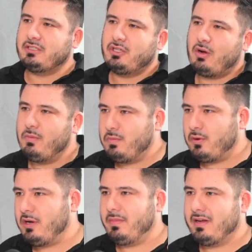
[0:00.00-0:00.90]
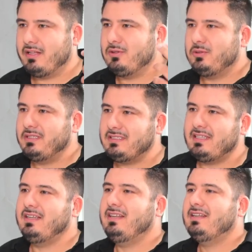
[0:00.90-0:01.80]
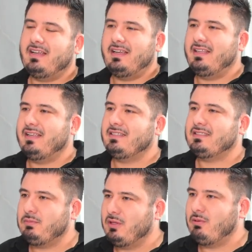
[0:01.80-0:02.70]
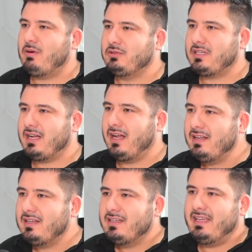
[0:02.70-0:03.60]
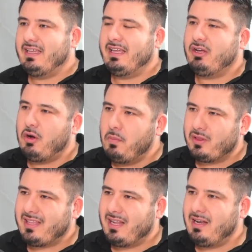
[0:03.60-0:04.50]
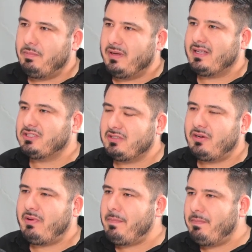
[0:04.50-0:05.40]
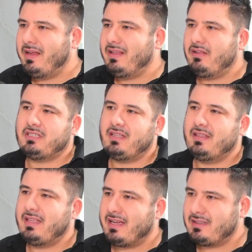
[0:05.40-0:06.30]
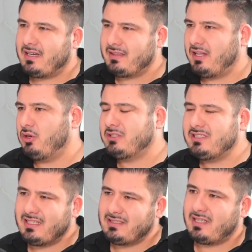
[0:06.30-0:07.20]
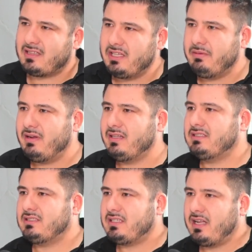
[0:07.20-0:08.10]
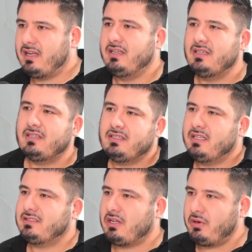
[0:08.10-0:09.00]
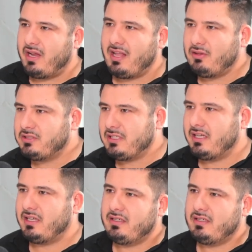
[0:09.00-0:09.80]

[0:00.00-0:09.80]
como un problema que tú tuviste y dijiste, pues lo voy a buscar. Y como tal, la aplicación de Rampage, o sea, ¿de qué trata? No sé si ya está activa, si está desarrollándose,